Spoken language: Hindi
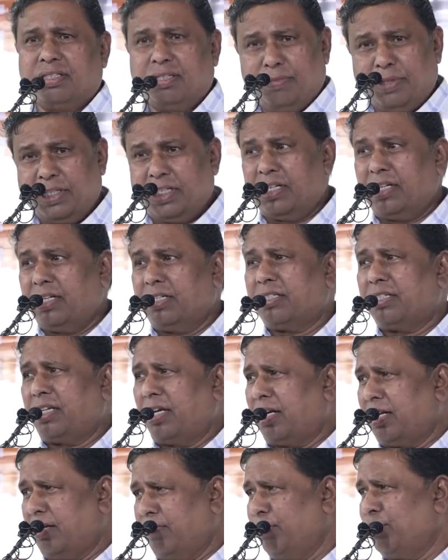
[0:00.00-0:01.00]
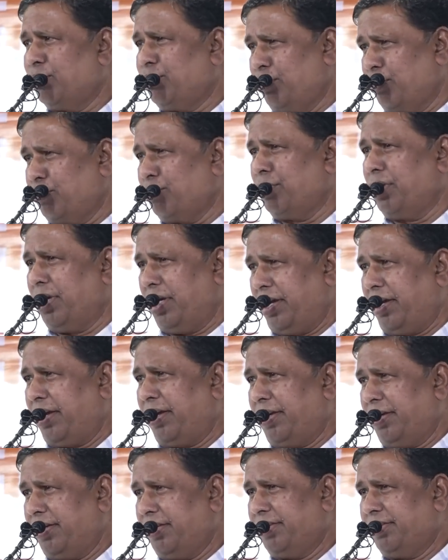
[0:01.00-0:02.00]
समझना जानना बहुत ज़रूरी
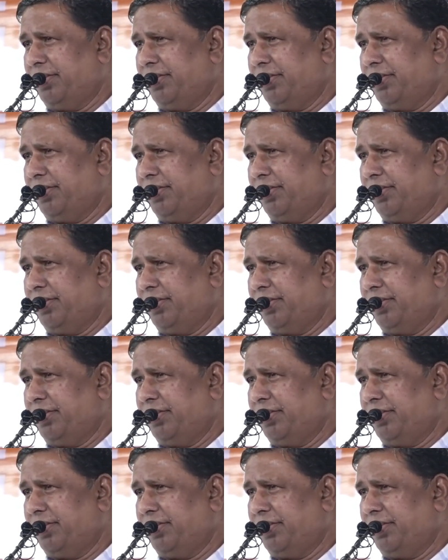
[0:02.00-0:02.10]
है